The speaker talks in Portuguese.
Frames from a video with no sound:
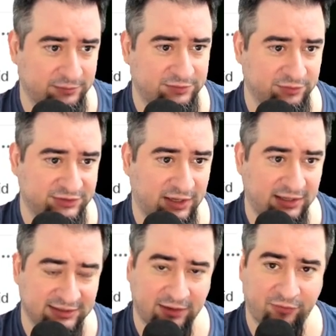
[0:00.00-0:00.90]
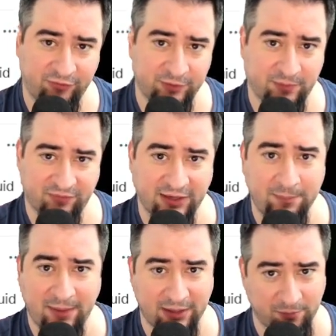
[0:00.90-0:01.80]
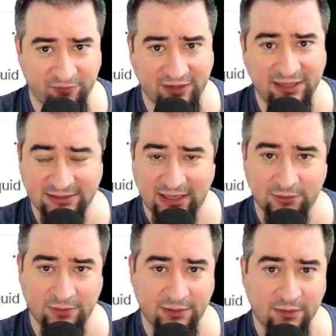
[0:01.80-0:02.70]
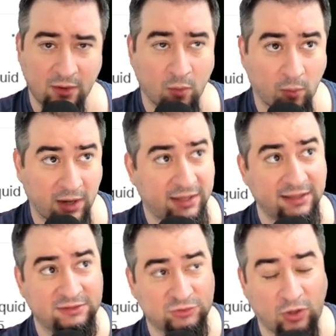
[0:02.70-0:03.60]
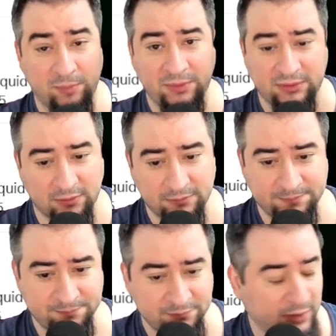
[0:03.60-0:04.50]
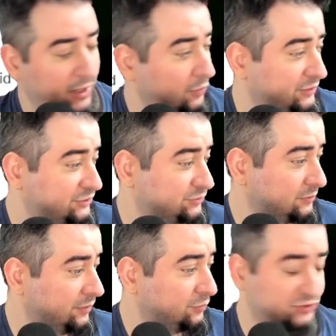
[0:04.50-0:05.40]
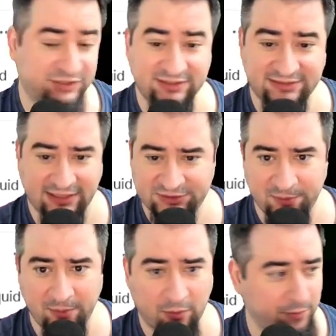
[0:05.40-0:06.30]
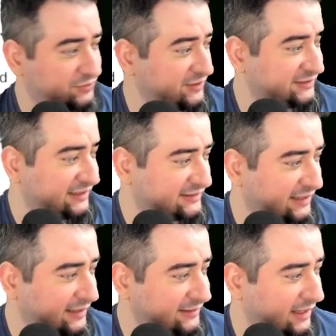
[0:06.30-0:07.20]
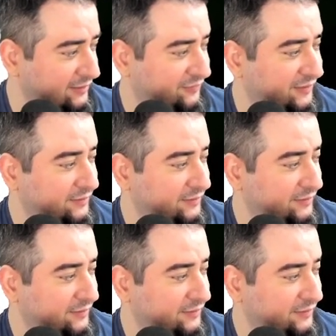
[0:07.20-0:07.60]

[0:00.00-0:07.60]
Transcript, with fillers: você analisar, ele foi feito para ficar de pé, não para ficar deitado, né? O ar quente sobe, então eu deixo. E o Series S, mesma coisa, o Series S tá deitado, filho.